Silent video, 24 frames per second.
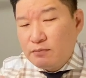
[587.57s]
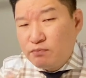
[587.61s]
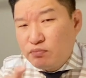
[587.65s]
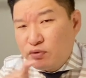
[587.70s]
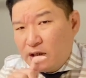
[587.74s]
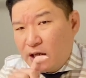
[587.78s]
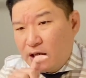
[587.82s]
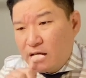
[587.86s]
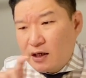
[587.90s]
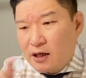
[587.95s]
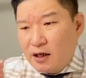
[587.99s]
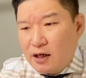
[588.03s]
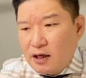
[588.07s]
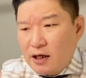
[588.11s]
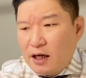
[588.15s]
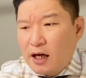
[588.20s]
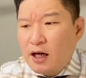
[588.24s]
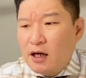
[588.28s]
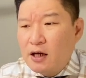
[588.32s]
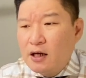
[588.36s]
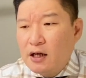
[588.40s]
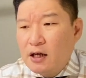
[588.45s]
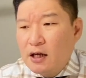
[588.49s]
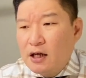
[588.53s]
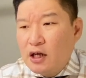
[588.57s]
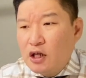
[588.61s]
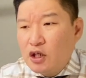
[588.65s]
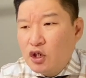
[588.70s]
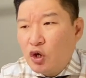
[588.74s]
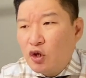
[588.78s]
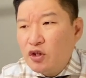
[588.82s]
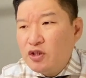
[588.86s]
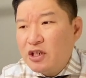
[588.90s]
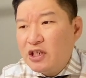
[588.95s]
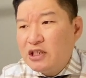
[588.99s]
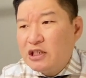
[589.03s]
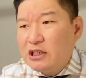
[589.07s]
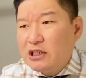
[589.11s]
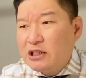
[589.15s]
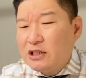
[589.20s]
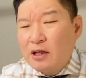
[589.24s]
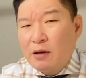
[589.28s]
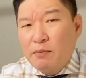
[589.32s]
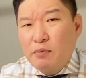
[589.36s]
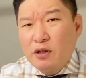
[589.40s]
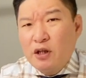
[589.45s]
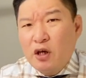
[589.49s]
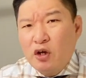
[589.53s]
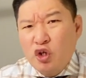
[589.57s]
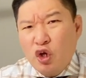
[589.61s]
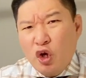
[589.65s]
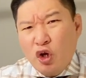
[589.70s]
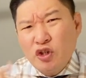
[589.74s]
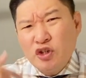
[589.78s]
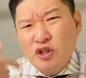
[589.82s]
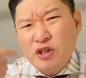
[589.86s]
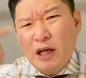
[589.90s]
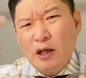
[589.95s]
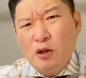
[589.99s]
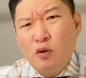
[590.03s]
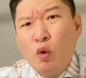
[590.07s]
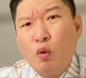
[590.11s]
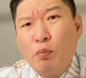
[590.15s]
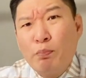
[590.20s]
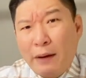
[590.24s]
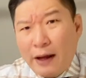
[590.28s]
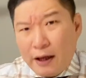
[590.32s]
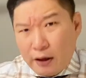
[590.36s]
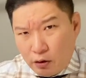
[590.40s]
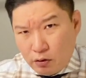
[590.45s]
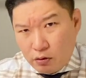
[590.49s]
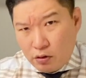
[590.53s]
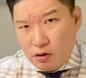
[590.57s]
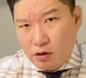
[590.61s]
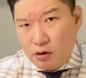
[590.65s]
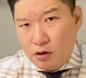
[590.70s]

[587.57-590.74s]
분양가가 현재 시세보다 현저히 높아요.